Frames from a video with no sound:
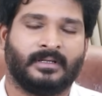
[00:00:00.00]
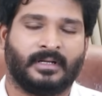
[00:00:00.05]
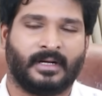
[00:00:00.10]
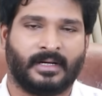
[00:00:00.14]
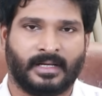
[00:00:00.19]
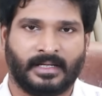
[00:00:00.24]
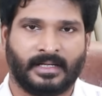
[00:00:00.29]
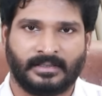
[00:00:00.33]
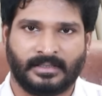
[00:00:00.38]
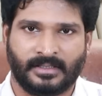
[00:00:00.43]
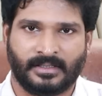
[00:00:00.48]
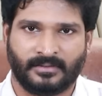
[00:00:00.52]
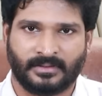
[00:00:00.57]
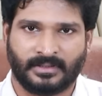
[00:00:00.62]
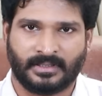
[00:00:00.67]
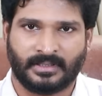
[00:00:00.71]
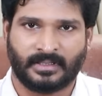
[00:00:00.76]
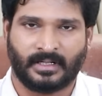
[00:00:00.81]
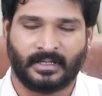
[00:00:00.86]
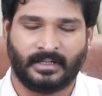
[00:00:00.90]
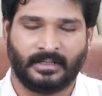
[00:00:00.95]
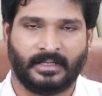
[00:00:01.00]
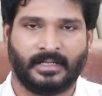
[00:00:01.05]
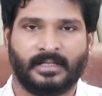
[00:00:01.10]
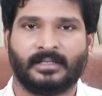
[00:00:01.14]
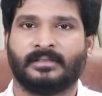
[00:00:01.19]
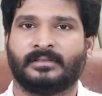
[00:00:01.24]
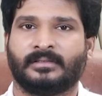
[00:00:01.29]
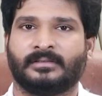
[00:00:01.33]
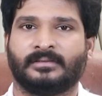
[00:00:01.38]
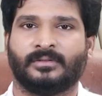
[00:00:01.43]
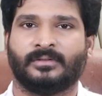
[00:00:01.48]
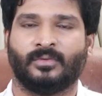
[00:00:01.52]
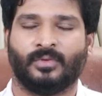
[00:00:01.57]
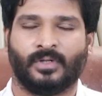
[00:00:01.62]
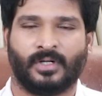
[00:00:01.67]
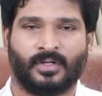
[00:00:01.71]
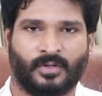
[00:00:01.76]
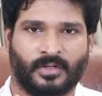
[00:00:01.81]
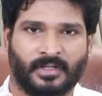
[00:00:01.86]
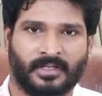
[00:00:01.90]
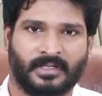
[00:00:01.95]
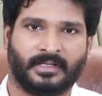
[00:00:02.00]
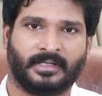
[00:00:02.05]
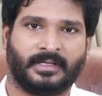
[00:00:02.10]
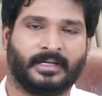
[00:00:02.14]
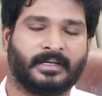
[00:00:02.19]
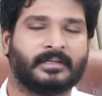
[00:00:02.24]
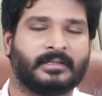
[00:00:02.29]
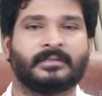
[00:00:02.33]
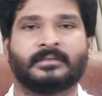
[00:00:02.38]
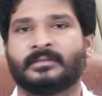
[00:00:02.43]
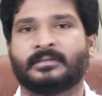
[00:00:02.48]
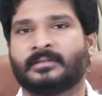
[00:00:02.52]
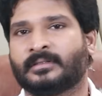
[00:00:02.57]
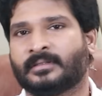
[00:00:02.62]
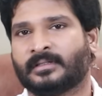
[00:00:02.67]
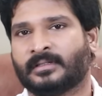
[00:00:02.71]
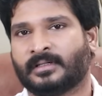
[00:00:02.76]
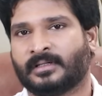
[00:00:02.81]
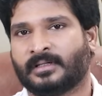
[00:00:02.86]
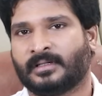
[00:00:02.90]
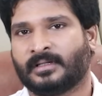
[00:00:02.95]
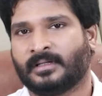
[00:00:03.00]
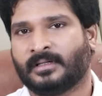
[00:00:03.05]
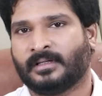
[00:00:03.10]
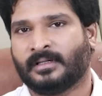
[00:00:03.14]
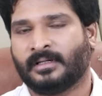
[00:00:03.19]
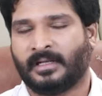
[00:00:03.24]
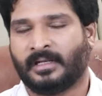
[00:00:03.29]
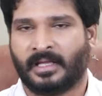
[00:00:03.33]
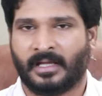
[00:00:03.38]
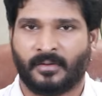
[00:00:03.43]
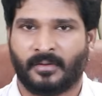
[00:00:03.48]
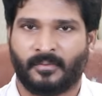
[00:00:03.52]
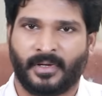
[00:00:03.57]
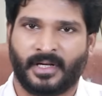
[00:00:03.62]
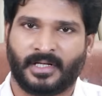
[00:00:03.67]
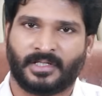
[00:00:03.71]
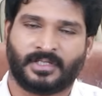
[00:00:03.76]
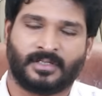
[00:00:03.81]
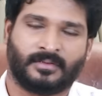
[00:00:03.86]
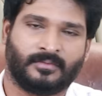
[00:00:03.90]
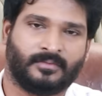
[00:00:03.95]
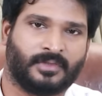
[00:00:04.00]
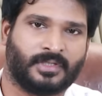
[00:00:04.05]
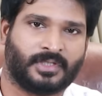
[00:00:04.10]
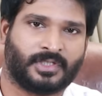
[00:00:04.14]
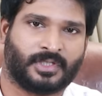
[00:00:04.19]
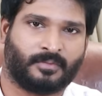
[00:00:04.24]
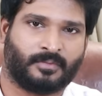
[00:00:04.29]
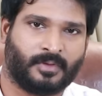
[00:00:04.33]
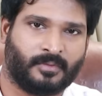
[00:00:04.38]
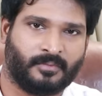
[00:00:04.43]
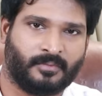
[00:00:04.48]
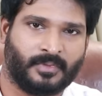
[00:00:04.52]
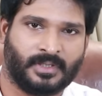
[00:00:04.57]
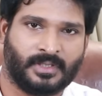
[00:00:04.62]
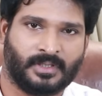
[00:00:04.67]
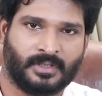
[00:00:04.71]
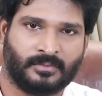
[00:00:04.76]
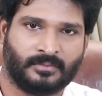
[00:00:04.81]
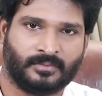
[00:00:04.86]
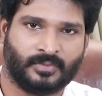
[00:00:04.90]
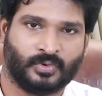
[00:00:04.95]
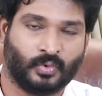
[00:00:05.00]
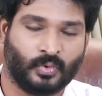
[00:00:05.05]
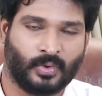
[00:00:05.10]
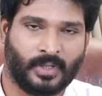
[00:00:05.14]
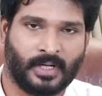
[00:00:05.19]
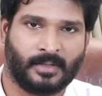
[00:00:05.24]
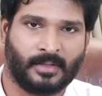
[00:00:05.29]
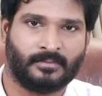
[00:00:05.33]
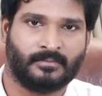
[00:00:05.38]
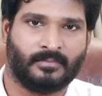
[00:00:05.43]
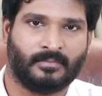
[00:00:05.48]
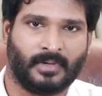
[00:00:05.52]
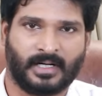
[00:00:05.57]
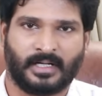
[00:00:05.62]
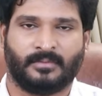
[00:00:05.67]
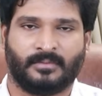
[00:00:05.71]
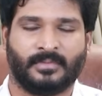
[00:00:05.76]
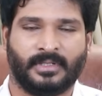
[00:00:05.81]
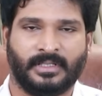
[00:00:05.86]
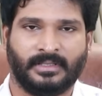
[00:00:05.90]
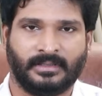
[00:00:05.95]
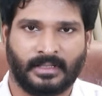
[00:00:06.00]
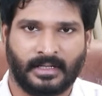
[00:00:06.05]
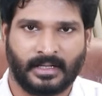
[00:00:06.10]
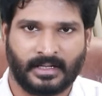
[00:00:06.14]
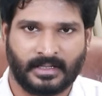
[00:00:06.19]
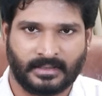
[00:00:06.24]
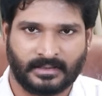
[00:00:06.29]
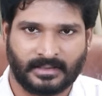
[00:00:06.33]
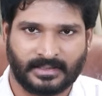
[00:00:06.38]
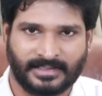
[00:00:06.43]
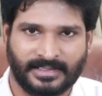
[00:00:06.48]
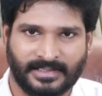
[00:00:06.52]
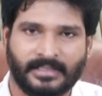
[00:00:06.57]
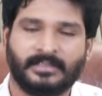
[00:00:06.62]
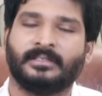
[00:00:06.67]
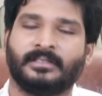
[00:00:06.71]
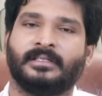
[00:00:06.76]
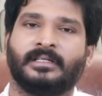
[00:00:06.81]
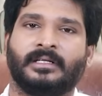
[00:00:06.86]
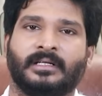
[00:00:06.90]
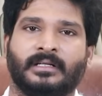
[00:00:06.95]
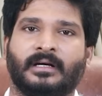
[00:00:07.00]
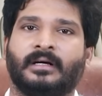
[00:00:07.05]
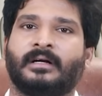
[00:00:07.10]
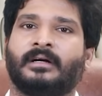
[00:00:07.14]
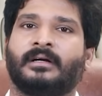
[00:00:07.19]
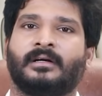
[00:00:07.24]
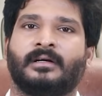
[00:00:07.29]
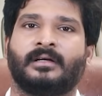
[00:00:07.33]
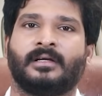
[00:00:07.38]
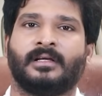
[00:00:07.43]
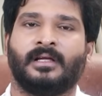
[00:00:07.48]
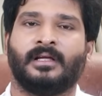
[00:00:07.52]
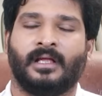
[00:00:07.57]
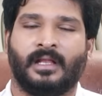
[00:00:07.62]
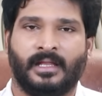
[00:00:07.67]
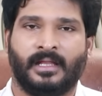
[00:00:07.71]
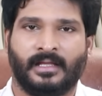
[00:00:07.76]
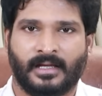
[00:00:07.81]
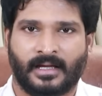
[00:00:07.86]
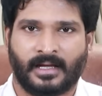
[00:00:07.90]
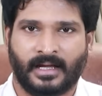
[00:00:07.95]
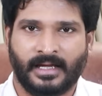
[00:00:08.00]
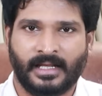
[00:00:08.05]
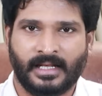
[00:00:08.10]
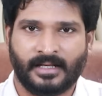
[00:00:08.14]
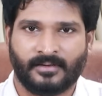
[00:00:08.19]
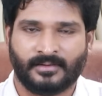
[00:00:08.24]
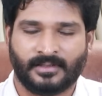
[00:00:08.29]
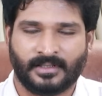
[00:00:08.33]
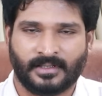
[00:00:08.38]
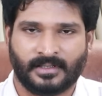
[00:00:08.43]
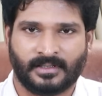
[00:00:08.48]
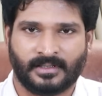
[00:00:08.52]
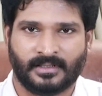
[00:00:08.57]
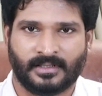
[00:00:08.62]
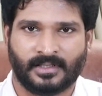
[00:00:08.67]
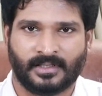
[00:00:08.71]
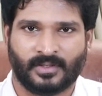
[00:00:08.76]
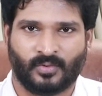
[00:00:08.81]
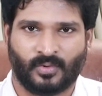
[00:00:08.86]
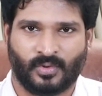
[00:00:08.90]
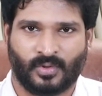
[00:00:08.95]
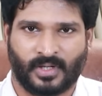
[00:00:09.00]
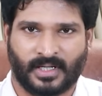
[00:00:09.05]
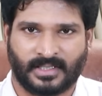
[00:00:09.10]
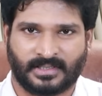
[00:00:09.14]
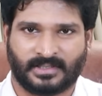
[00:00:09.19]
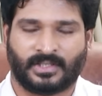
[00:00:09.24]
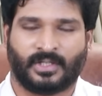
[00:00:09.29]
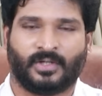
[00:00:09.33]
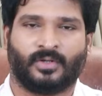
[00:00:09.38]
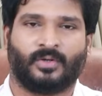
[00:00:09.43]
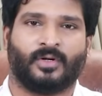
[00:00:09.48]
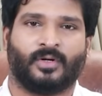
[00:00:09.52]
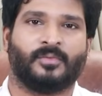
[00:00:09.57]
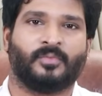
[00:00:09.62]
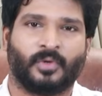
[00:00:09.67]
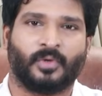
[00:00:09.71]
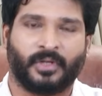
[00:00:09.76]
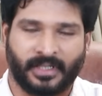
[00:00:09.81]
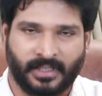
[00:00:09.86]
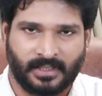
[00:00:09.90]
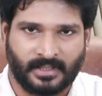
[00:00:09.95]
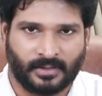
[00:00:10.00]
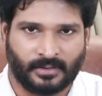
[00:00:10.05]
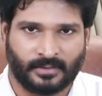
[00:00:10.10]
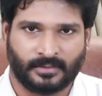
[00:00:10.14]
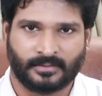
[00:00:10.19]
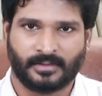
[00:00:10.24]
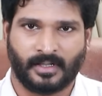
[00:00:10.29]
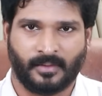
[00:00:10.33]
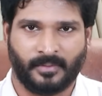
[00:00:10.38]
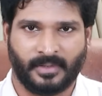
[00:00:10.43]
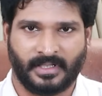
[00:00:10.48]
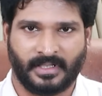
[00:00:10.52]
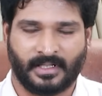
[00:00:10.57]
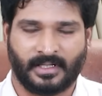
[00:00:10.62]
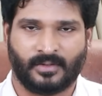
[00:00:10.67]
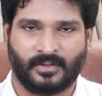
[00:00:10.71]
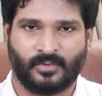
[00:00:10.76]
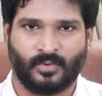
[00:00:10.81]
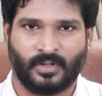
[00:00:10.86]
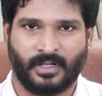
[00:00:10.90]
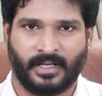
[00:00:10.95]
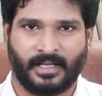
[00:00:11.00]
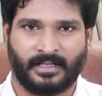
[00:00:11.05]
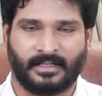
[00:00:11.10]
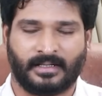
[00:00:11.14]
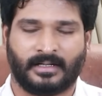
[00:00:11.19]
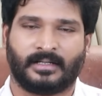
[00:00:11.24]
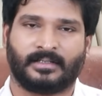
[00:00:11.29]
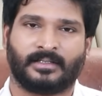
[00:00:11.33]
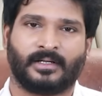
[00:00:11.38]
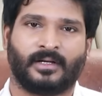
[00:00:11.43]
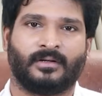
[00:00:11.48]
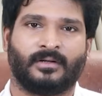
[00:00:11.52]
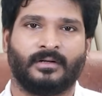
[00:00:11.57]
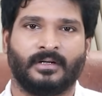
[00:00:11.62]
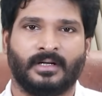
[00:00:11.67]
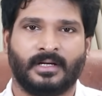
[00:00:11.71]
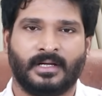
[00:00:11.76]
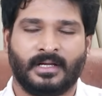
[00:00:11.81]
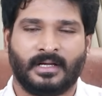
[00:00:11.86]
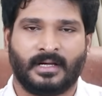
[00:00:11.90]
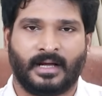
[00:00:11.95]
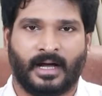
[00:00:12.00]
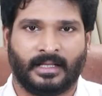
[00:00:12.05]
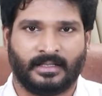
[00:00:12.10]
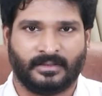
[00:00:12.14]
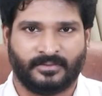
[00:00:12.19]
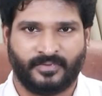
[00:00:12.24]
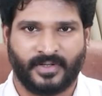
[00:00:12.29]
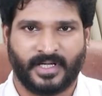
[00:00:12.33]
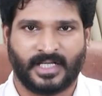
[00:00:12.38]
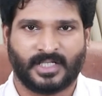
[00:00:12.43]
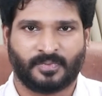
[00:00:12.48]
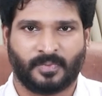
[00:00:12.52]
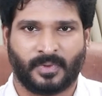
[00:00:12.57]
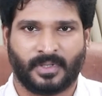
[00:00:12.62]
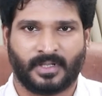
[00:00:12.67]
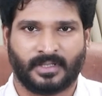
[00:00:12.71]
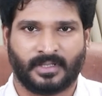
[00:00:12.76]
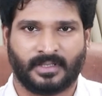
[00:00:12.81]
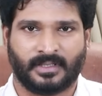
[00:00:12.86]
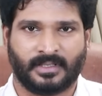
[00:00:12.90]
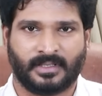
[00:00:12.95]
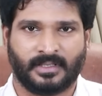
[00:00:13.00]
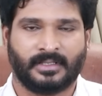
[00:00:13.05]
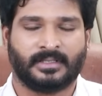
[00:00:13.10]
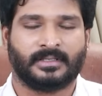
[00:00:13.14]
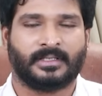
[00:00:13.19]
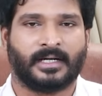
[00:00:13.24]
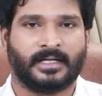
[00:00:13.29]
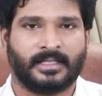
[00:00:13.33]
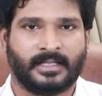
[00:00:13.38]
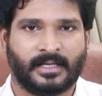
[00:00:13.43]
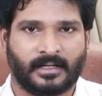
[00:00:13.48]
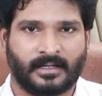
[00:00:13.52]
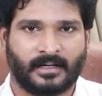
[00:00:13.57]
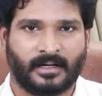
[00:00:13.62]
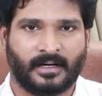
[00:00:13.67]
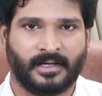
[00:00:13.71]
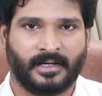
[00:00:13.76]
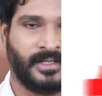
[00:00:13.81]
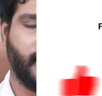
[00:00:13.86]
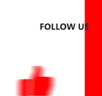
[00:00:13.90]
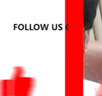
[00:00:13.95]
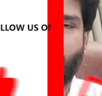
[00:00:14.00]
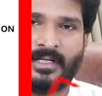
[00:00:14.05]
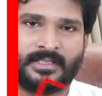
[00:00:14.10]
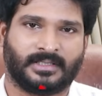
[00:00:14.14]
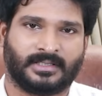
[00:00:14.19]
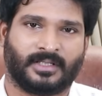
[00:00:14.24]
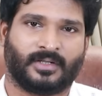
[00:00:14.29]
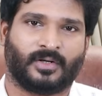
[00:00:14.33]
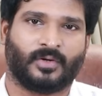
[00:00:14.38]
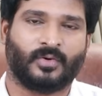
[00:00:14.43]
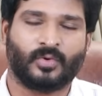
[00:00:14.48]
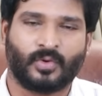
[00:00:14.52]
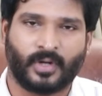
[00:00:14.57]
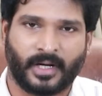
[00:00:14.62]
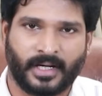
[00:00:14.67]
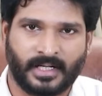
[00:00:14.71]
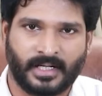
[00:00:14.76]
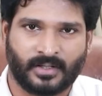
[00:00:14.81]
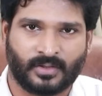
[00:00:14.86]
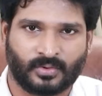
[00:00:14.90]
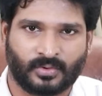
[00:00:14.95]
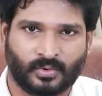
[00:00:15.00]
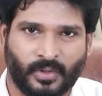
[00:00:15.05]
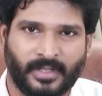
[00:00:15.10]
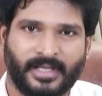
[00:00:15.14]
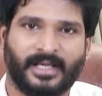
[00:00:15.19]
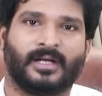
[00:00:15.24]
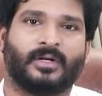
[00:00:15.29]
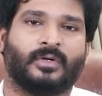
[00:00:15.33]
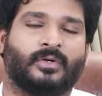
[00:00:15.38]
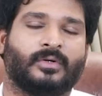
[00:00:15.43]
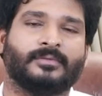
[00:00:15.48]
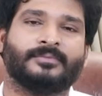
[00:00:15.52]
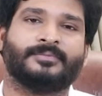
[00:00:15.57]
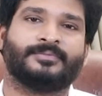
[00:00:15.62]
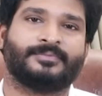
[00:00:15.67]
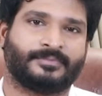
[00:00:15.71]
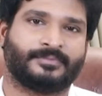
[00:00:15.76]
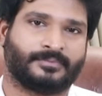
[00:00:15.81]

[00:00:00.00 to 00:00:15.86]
ரெண்டாயிரத்தி இருபத்தி நாலில் உள்ளே நுழையீங்க நீங்கள் மேஷம் ரிஷபம் மிதனம் துலாம் மகரம் இந்த லக்னத்தை சேர்ந்துருந்தீங்கன்னா நீங்கள் கையில் வந்து உங்களோட அஸ்திரங்களோட போகிறீங்கன்னு அர்த்தம் அப்படின்னா உங்களுக்கு என்ன நடந்தாலும் அதை ஃபேஸ் பண்ணுறதுக்கு தகுதியான ஆயுதங்களும் அஸ்திரங்களும் உங்கள் கையில் துணையாக இருக்கும்